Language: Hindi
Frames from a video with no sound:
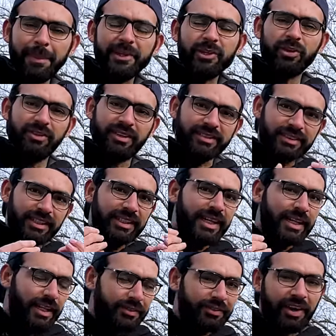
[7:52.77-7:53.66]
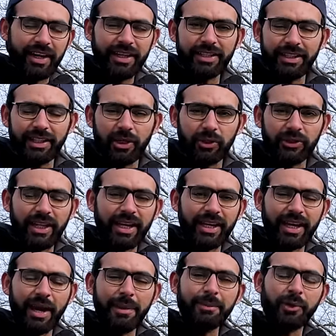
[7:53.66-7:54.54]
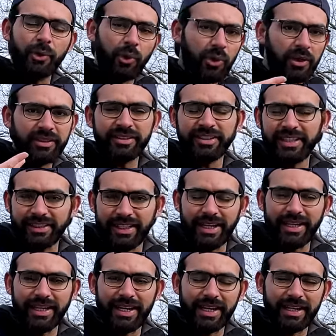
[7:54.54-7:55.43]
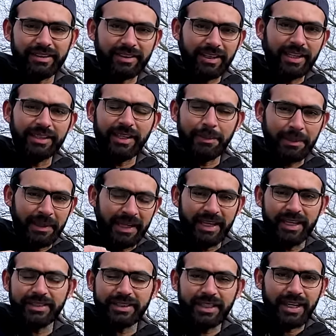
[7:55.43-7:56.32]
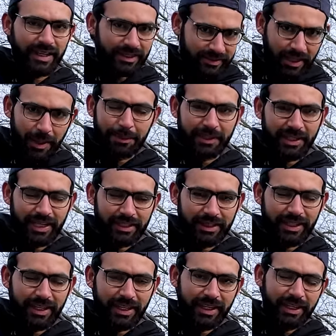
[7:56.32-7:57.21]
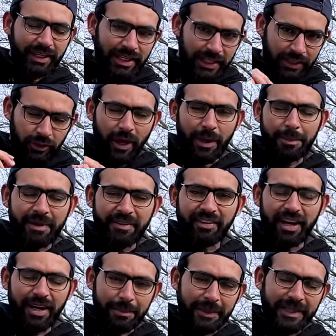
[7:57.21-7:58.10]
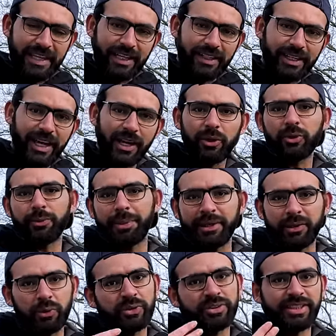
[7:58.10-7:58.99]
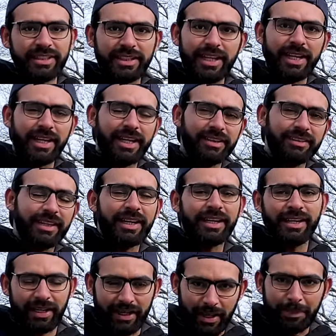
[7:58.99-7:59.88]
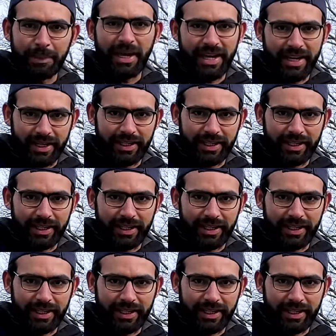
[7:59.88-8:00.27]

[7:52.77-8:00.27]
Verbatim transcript: पे यूनिवर्सिटी ने डिफाइन किया होता है कि हम कौन से तरीके के साथ एप्लीकेशन एक्सेप्ट करते हैं तो आपने वहाँ पे देखना है और फिर उसी तरीके से अप्लाई